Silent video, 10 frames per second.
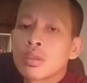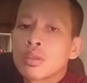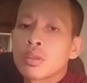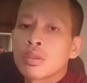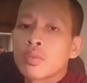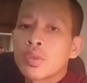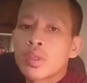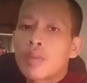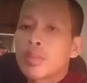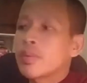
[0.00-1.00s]
với
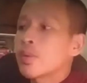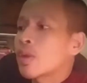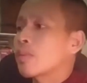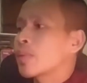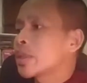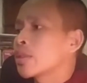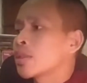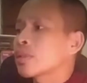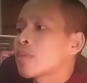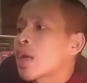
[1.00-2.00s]
xóm này với xóm có thể dân
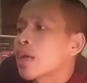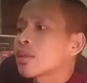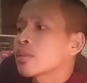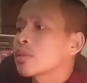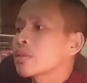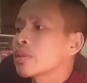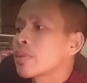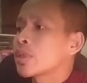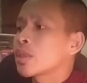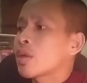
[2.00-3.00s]
tự ban cái
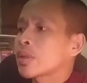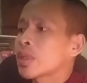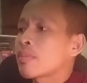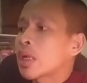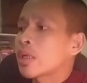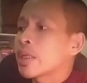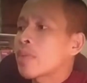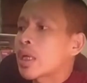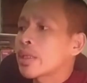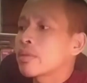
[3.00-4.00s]
chia co thả bắt đây bắt
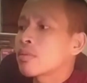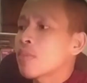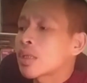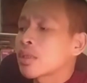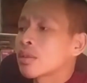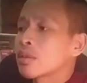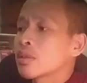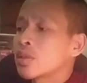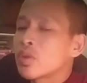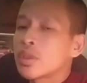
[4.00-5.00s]
ấy nó bắt
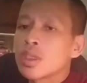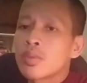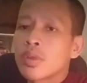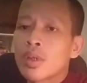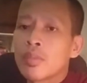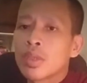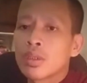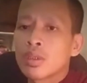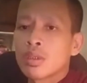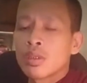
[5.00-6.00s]
trốn chiến với xóm này
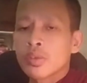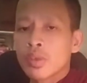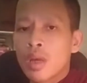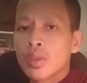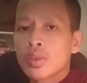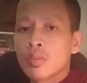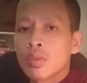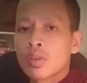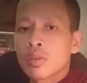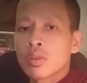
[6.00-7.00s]
xóm mà nhung
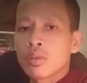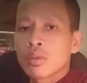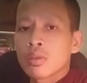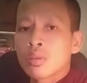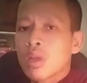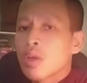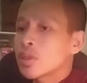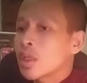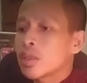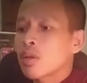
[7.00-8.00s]
đời cho
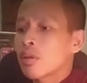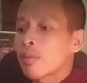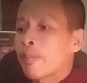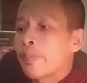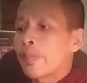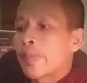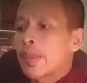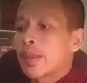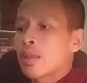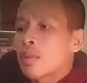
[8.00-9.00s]
đơn chứ
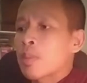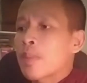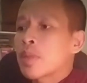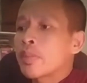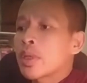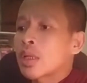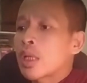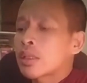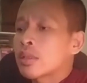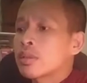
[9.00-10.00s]
mà miền tây là
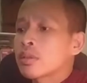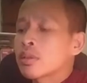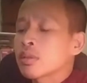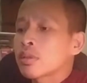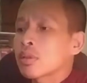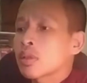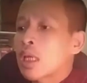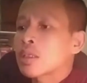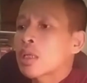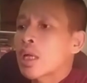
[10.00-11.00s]
tư cái đáy
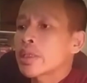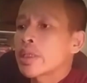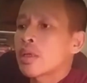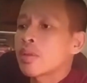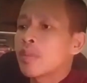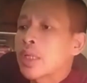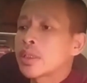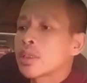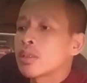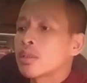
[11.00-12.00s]
cái hai để ở bài chật
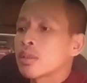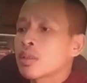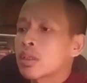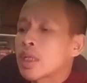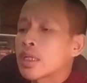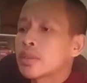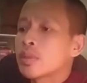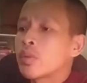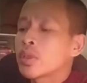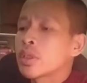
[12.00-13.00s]
nâng đạn đời cho
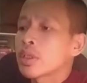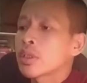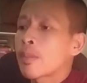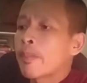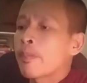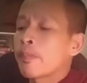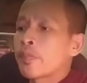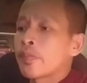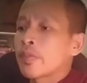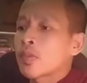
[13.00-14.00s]
mùi cái này
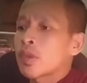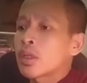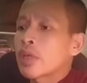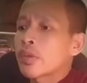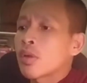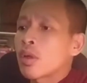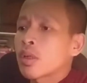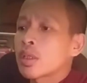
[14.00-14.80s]
nâng đạn score này